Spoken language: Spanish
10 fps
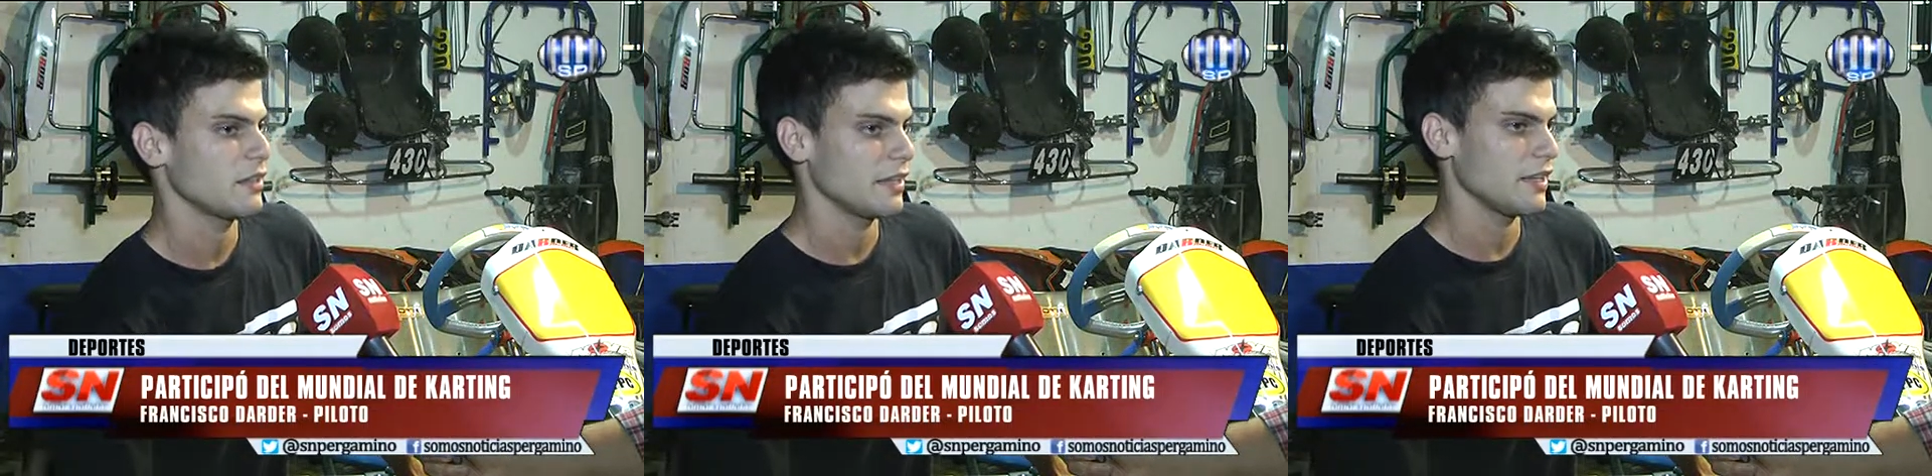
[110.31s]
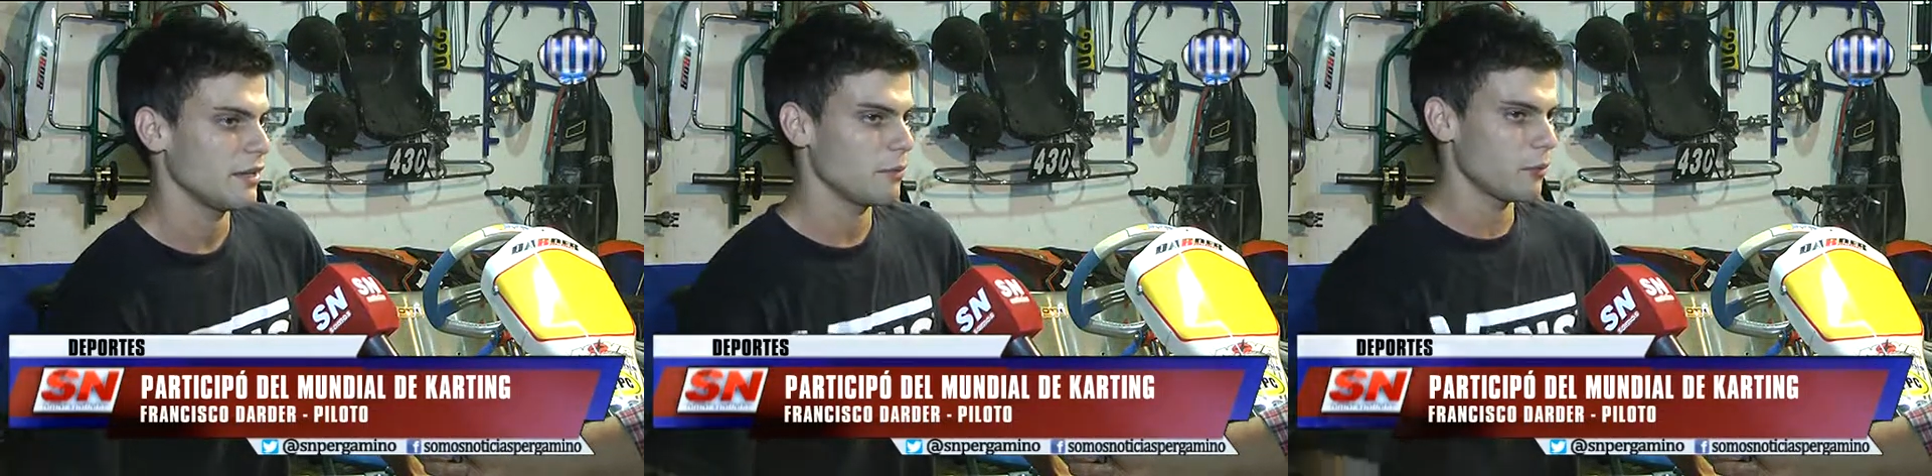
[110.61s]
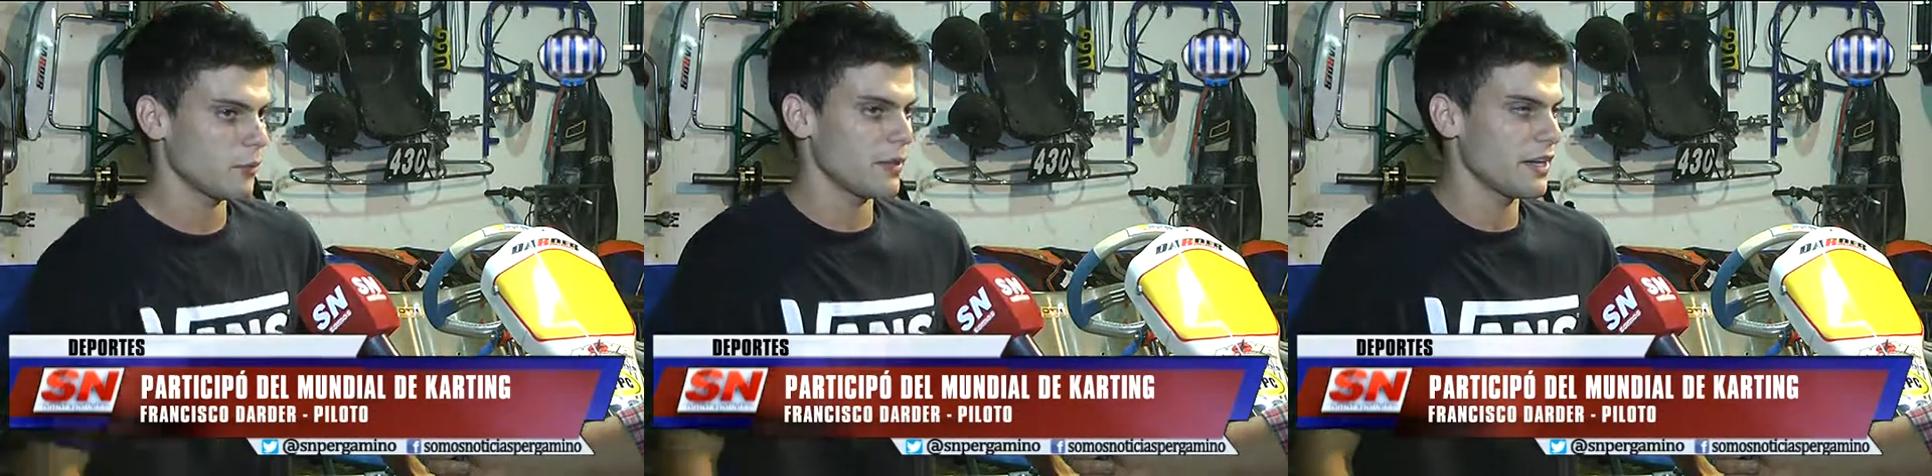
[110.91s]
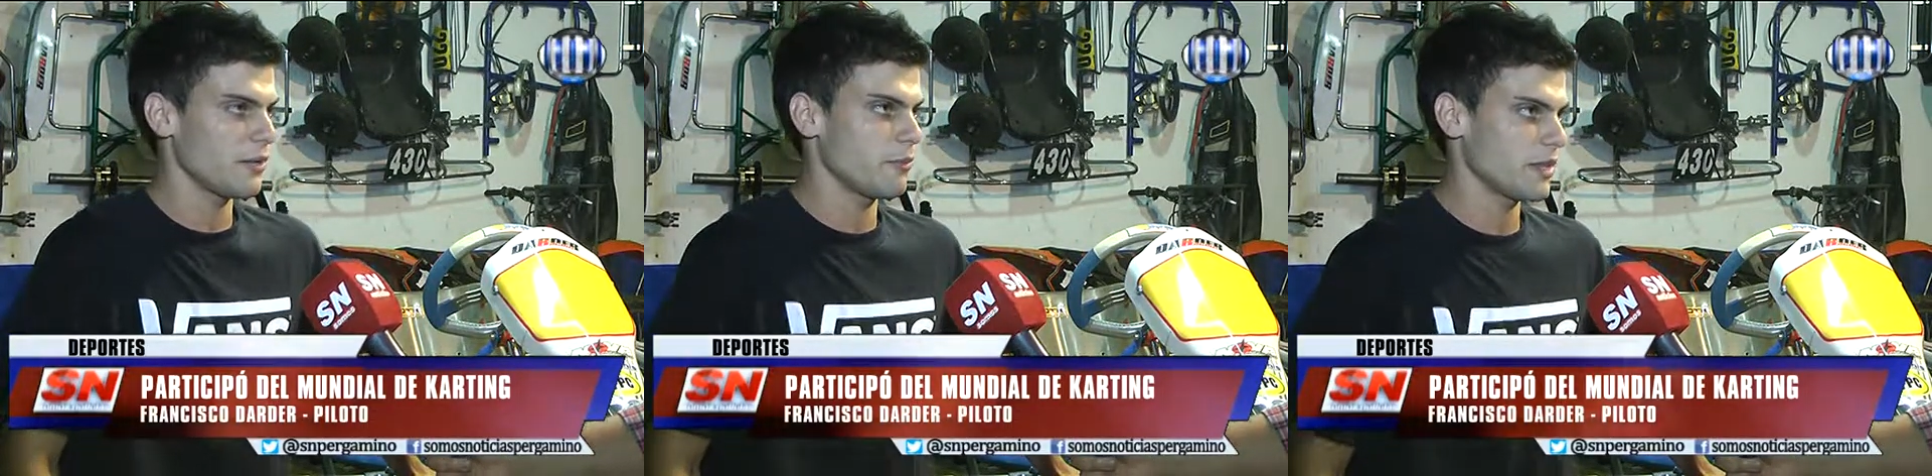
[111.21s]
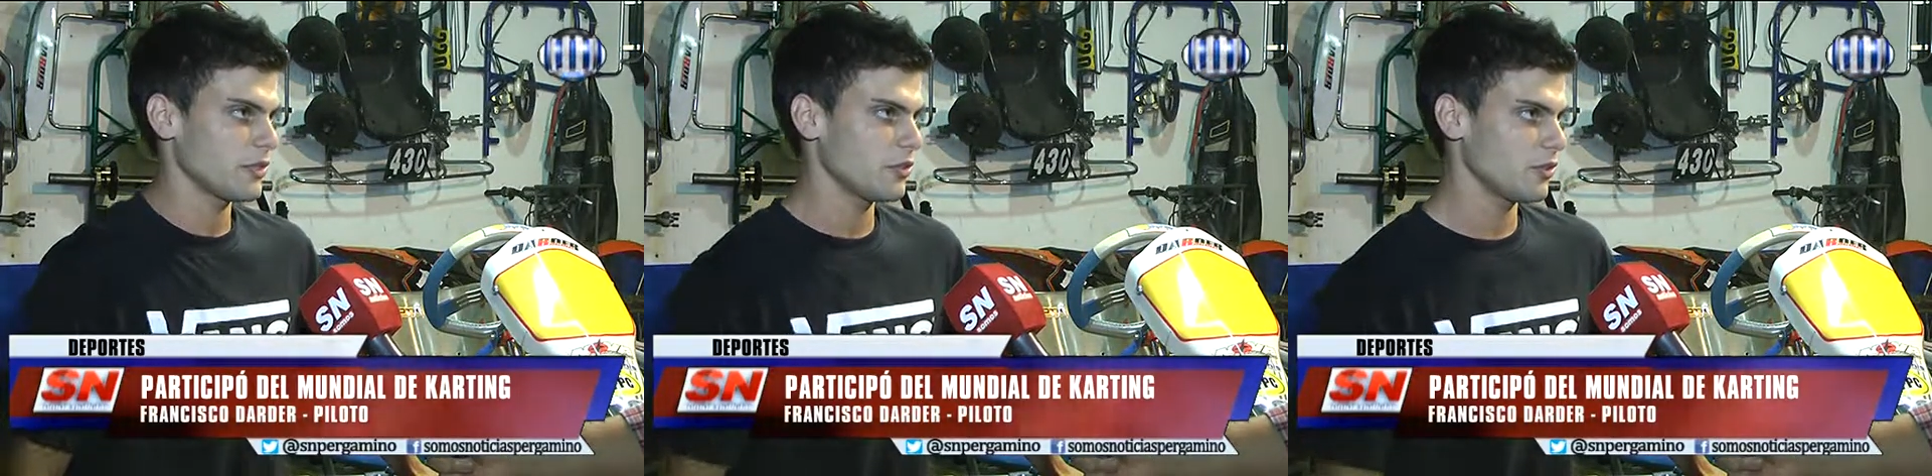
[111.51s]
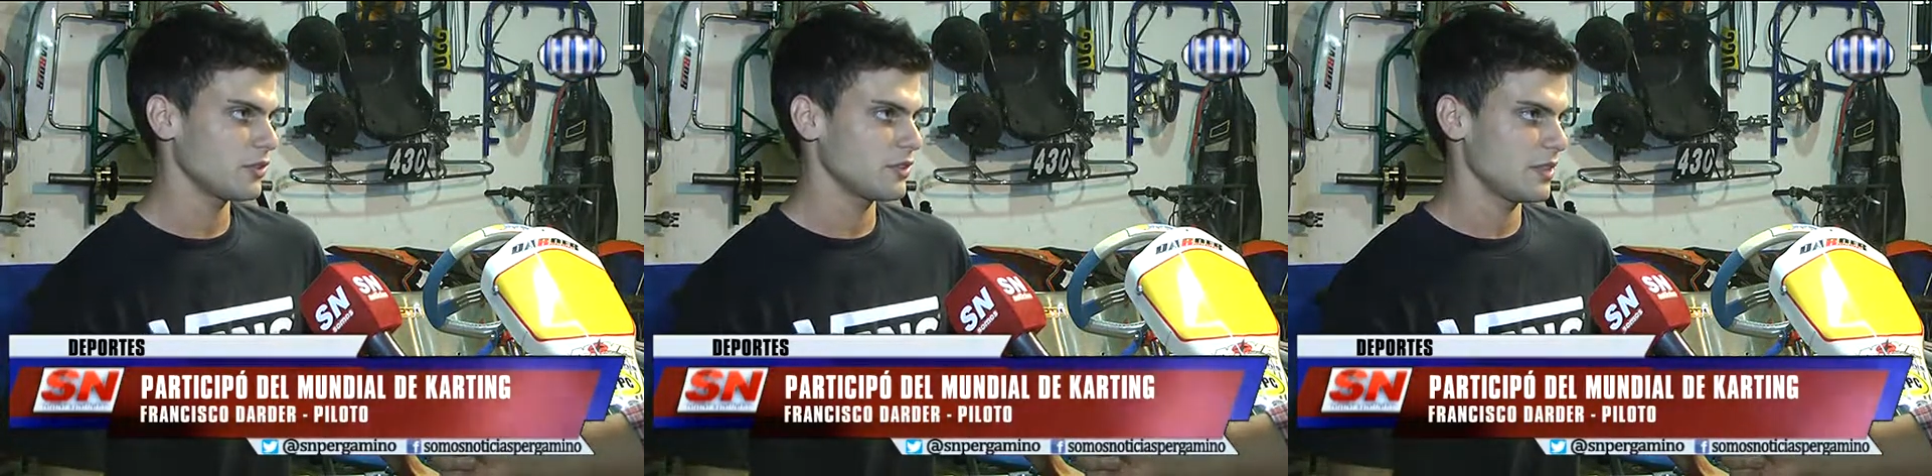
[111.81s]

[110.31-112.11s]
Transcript: que es muy parejo para todos,